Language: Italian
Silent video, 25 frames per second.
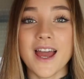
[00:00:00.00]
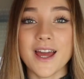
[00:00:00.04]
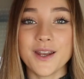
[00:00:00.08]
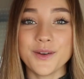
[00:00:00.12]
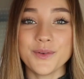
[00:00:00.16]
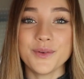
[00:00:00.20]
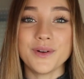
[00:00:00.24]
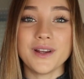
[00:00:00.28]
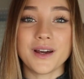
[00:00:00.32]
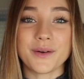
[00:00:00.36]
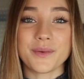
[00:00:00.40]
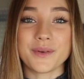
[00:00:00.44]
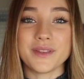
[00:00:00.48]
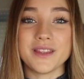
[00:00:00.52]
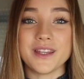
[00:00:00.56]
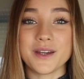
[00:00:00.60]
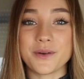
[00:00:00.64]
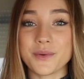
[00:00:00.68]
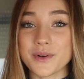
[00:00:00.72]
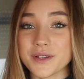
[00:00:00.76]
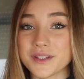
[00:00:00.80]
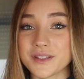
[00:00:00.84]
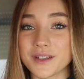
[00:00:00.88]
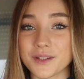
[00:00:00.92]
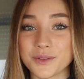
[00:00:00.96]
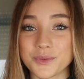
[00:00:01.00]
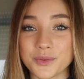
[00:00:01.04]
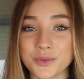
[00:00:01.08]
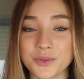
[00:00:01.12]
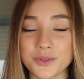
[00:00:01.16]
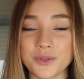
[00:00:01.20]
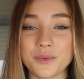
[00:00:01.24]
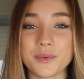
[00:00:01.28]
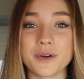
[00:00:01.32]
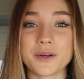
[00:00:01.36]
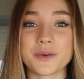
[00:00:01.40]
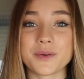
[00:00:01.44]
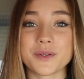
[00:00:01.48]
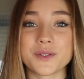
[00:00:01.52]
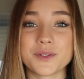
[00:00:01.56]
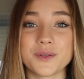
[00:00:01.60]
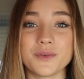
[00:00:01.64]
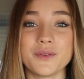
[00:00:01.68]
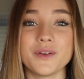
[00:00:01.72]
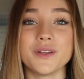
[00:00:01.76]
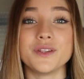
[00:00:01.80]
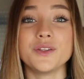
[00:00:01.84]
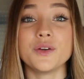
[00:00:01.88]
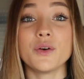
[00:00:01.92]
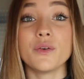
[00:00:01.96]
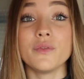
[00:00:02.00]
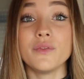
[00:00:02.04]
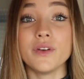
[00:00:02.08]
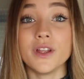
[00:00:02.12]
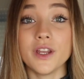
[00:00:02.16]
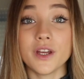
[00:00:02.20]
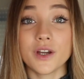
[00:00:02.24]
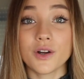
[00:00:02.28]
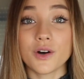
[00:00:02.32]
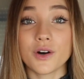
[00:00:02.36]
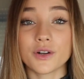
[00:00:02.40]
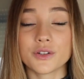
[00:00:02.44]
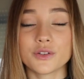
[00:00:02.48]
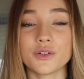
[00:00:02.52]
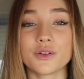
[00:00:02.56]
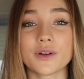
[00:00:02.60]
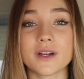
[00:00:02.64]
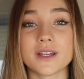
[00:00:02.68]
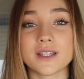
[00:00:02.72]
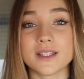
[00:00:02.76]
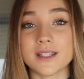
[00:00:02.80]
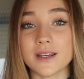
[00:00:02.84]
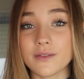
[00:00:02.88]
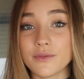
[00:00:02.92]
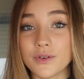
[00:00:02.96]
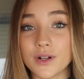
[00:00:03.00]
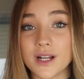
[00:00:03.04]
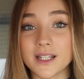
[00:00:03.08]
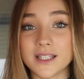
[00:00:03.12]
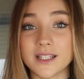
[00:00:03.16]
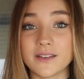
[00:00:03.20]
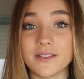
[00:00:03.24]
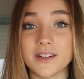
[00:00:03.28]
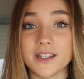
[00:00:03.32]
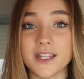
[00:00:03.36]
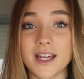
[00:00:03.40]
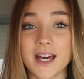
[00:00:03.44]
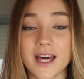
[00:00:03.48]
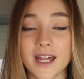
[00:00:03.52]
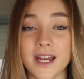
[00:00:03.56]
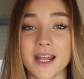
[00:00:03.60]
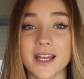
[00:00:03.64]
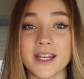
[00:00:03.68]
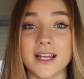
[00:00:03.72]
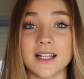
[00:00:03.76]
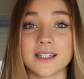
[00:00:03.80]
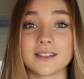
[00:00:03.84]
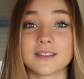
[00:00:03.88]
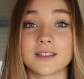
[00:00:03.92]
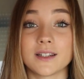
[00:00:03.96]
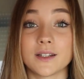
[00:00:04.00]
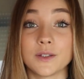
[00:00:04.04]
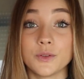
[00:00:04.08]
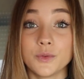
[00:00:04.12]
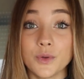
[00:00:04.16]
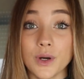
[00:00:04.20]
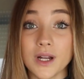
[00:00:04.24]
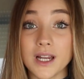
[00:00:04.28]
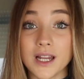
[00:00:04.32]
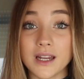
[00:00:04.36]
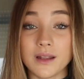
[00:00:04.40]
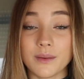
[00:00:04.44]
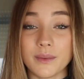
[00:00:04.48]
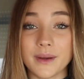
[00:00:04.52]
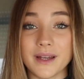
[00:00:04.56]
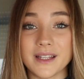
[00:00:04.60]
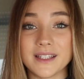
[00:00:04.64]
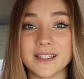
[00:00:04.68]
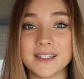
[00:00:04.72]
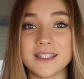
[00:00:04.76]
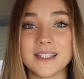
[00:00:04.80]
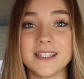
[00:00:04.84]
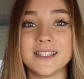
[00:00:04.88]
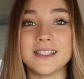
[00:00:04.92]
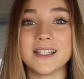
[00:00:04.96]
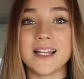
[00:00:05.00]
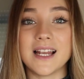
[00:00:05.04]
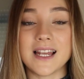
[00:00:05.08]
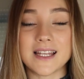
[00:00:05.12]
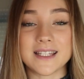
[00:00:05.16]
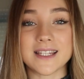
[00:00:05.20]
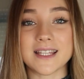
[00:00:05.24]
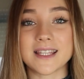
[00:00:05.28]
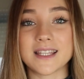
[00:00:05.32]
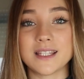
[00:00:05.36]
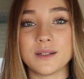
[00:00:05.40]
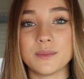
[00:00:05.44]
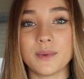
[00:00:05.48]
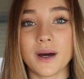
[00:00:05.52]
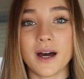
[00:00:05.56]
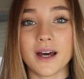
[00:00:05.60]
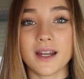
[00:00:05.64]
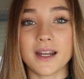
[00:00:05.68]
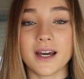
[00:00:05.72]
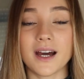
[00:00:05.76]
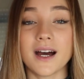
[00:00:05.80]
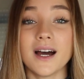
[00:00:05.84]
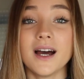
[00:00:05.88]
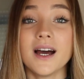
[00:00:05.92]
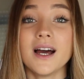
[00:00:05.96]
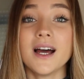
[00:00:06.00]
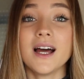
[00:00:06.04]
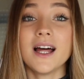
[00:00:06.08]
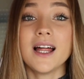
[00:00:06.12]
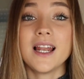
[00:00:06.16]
E nulla quindi, questo è tutto per questo video, vi ricordo che se volete vedere gli altri due allenamenti della settimana